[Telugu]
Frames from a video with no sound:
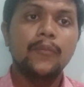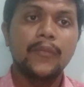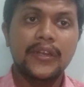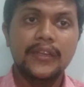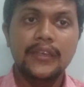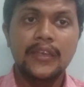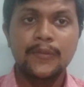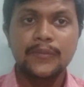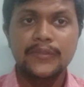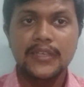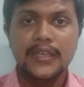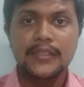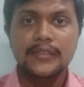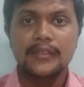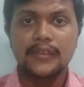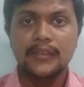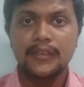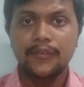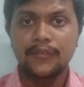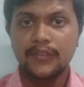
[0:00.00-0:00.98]
మరి ఏం
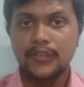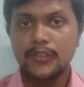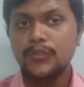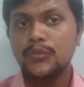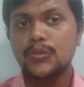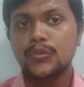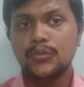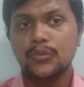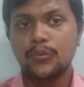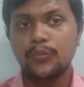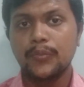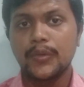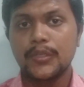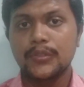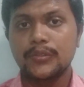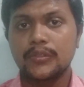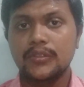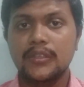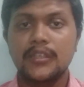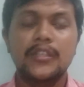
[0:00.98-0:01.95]
చేస్తారు ఏమిటని చూసుకొని
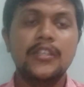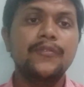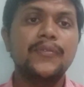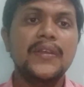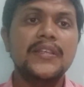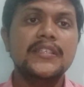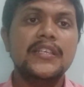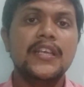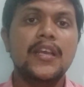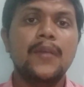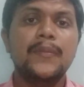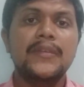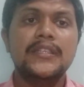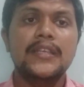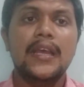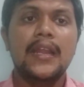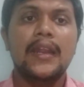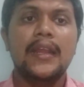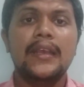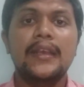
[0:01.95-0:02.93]
పరుస్తుంది ఇది ఫ్రెండ్స్ ఇంకా మా
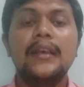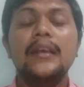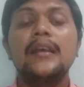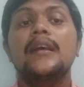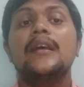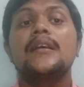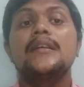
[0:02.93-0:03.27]
ఛానల్ ఇంకా